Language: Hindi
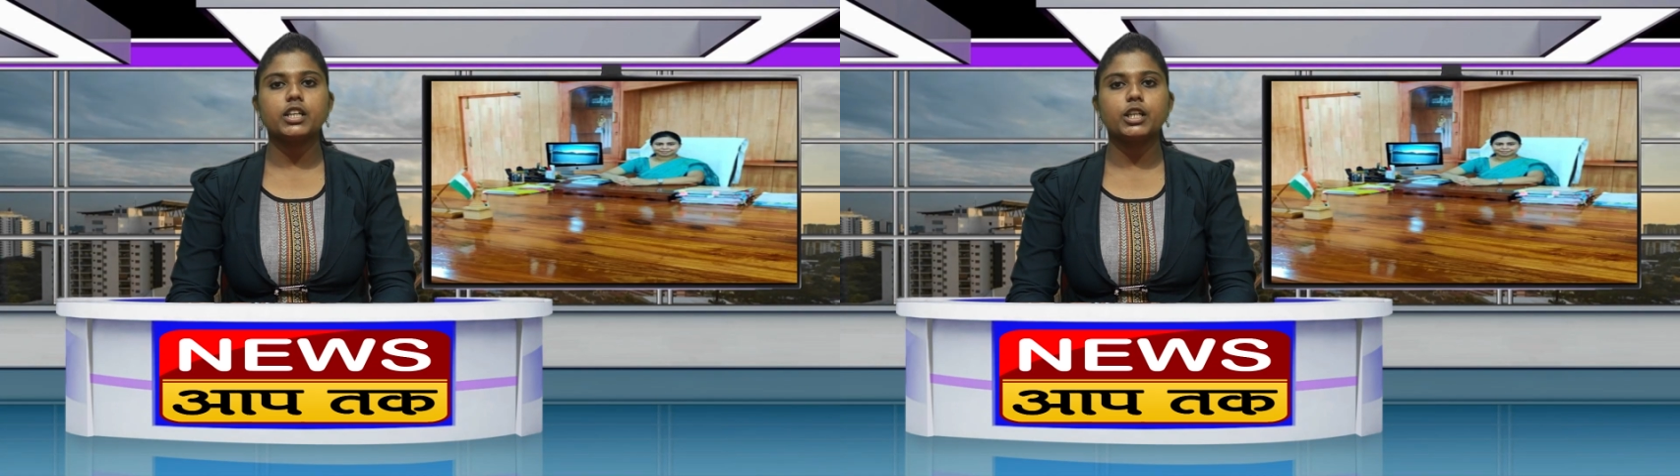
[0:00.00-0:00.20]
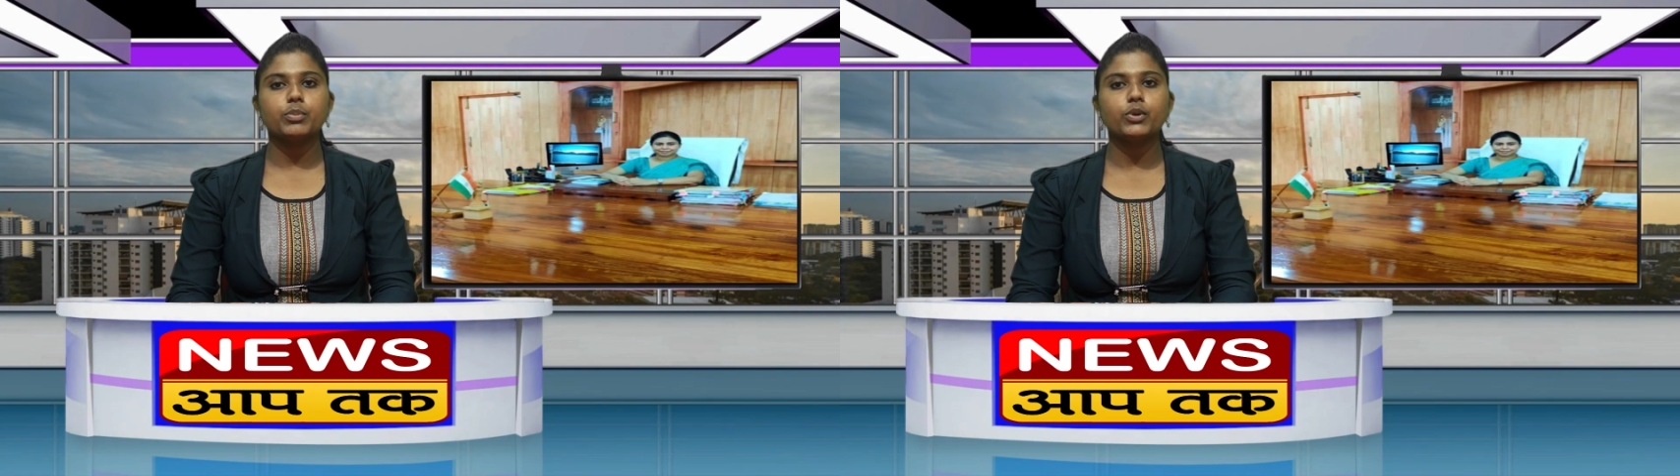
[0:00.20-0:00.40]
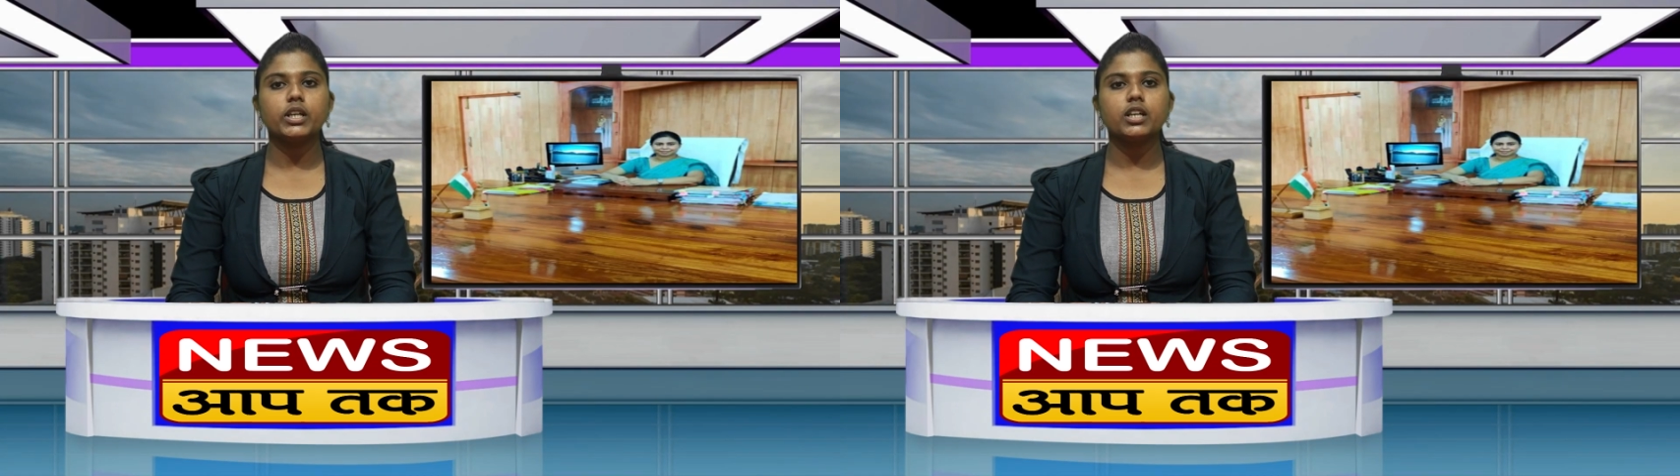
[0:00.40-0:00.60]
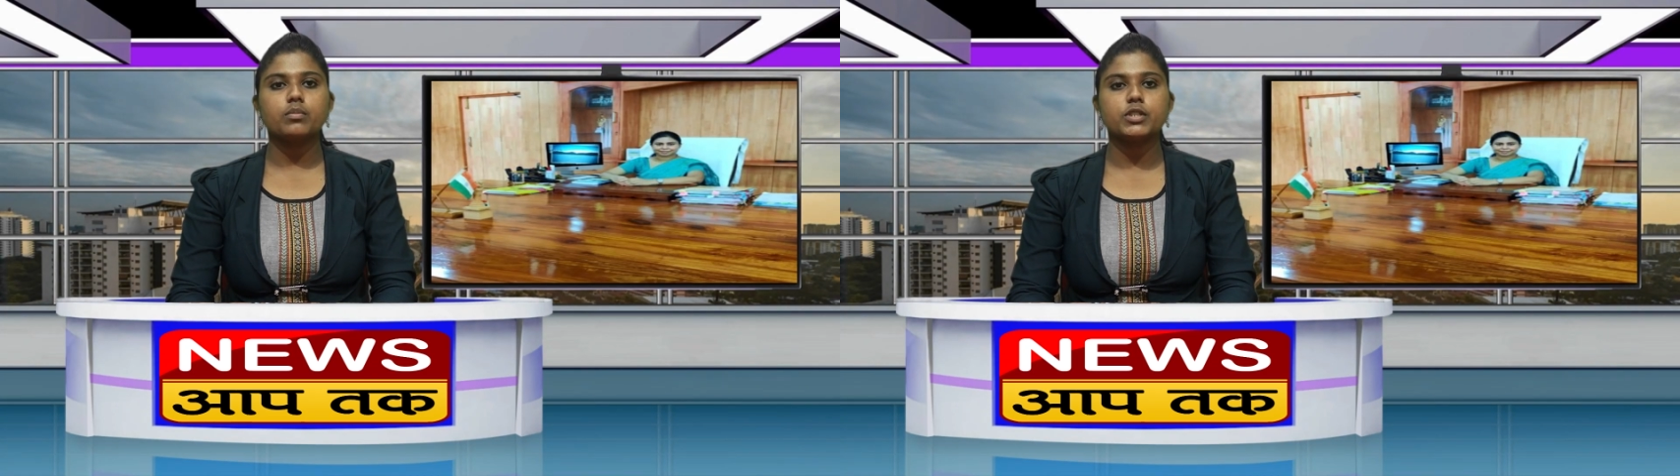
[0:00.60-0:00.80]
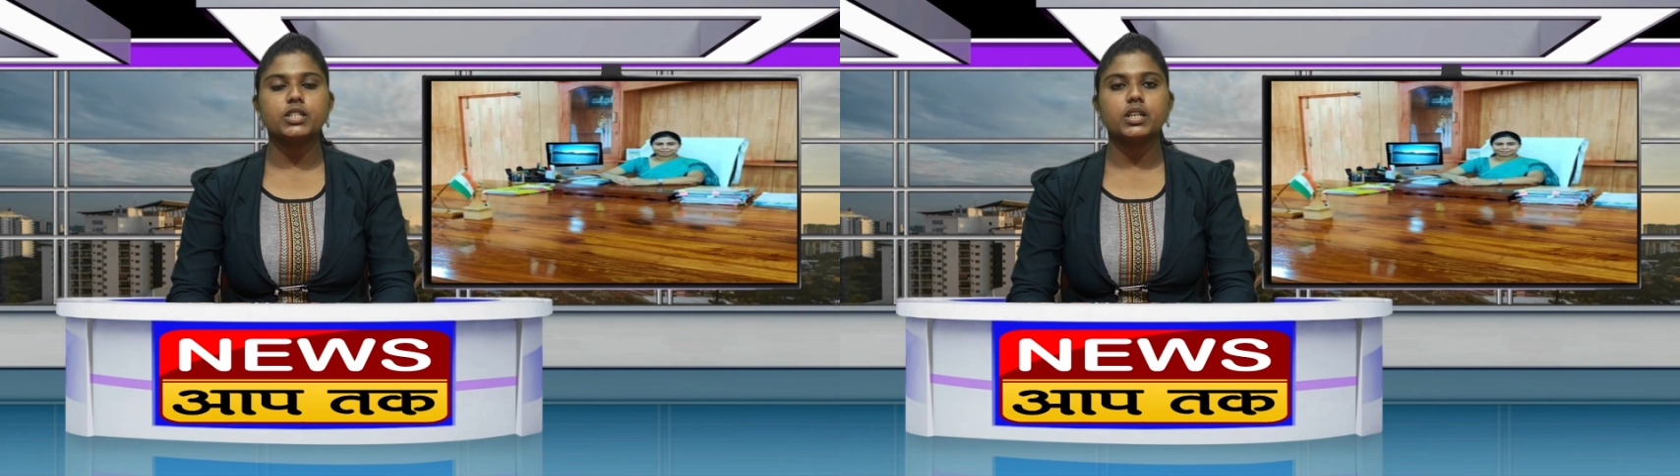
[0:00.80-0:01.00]
के डिप्यूटी
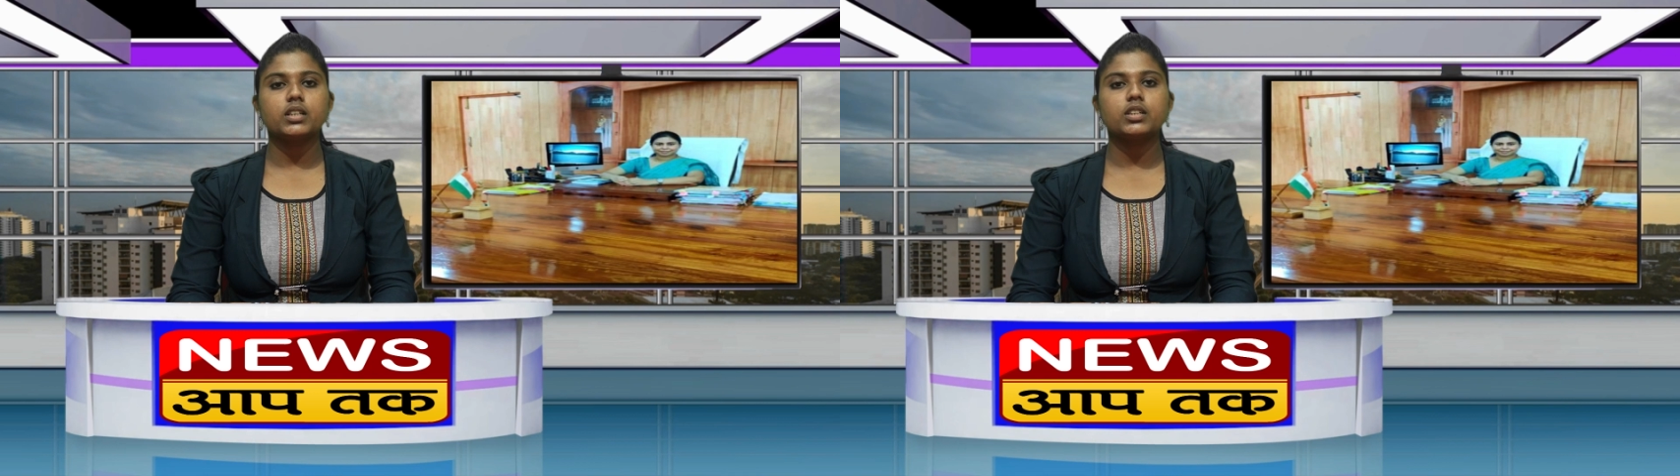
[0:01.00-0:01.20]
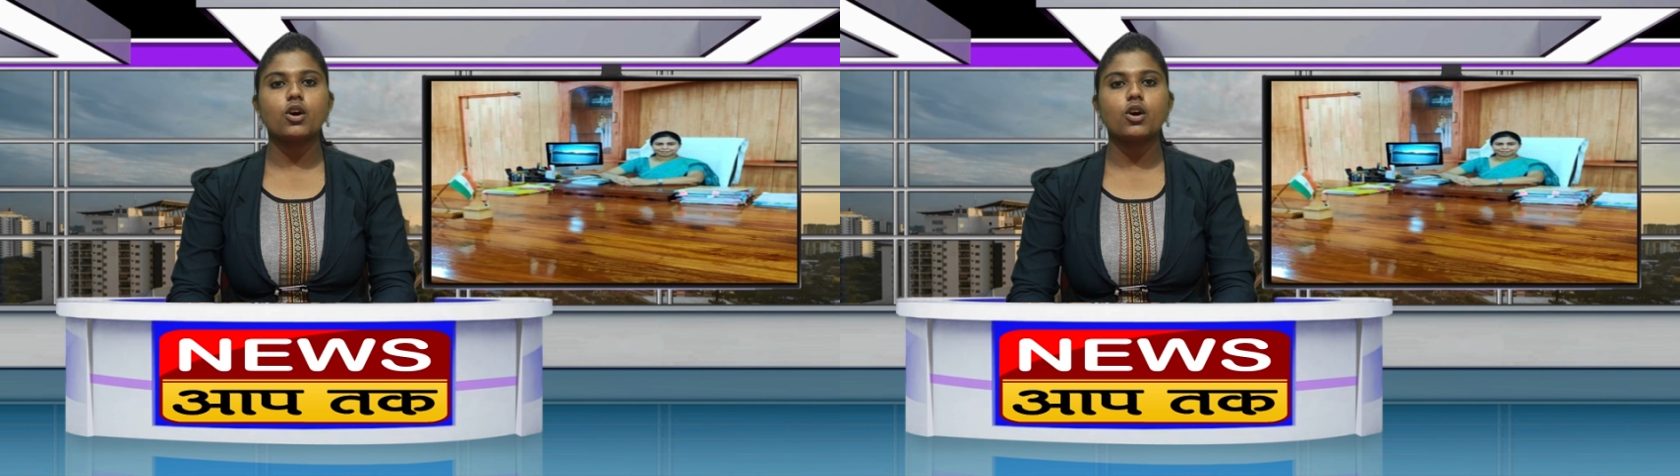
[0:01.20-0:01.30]
कमिश्नर